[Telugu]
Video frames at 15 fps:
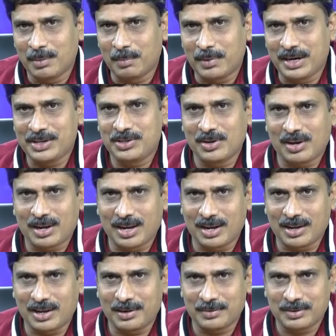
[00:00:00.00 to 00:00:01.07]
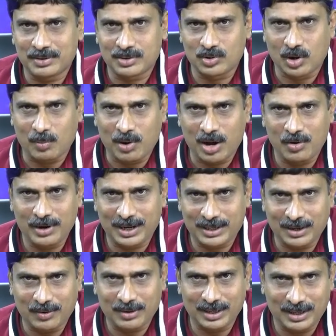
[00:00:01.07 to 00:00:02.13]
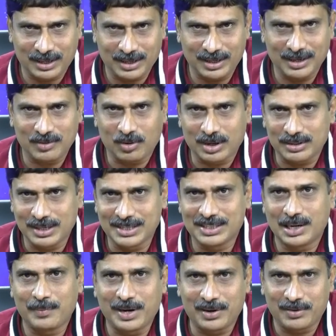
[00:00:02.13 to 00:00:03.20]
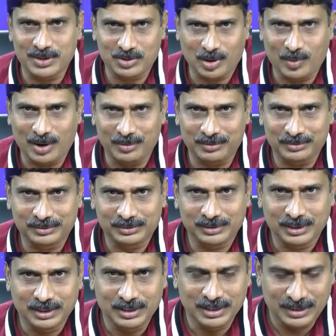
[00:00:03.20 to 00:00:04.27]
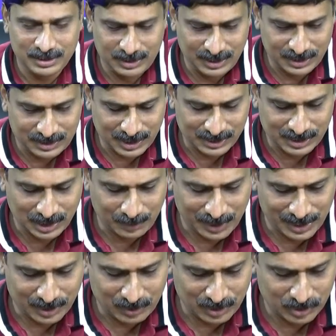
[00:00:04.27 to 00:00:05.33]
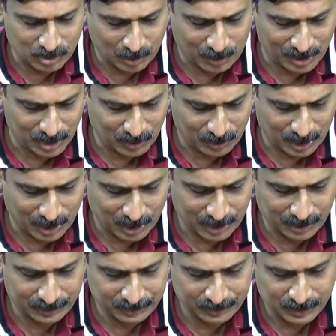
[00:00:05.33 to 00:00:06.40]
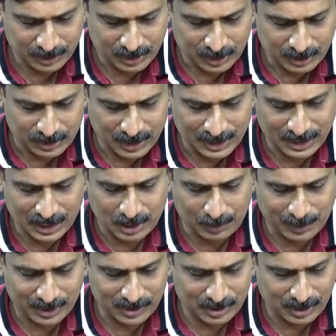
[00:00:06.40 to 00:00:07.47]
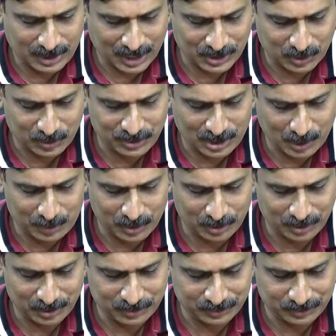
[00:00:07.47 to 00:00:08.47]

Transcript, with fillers: మనిషి యొక్క స్వభావం ఎట్లా ఉంటుందంటే ఒక చంచలమైనటువంటి స్వభావం ఈ చంచలమైనటువంటి స్వభావం వల్ల ఏదైనా మనసుకు కష్టం వచ్చినప్పుడు